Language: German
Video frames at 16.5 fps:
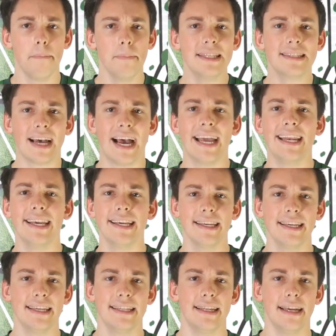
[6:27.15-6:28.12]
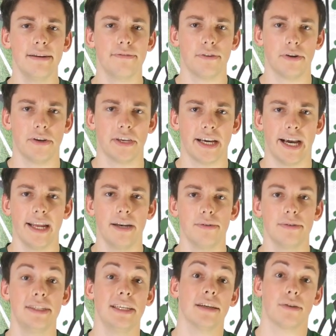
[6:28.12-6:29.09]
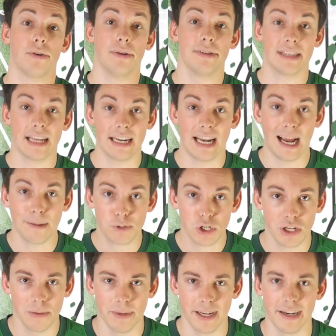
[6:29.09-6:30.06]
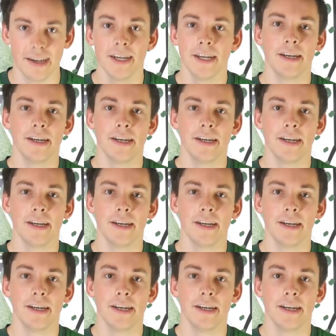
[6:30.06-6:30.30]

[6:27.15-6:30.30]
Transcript: mit einigen Ideen von euch ein und ihr könnt dann abstimmen.